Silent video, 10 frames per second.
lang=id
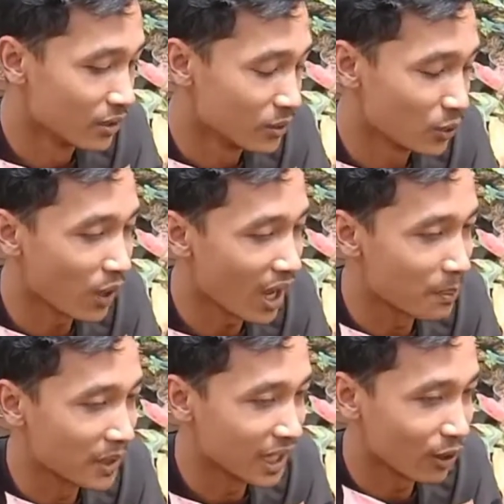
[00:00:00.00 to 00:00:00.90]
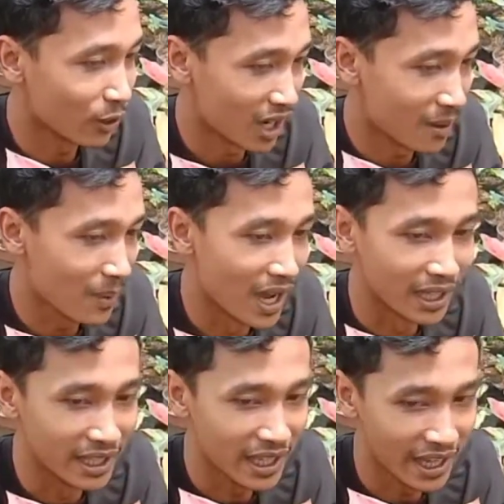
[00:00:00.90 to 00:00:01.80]
suka bikin orang
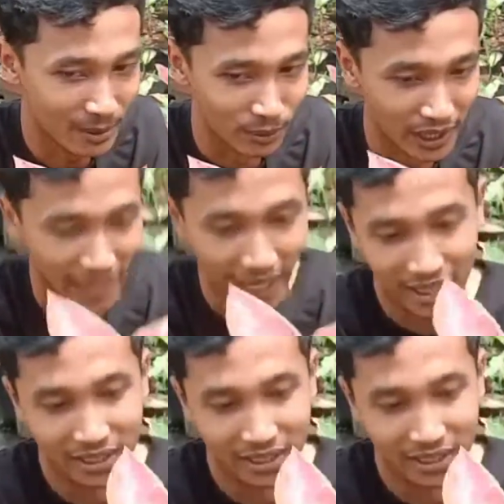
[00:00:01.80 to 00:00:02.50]
bahagia ya bunda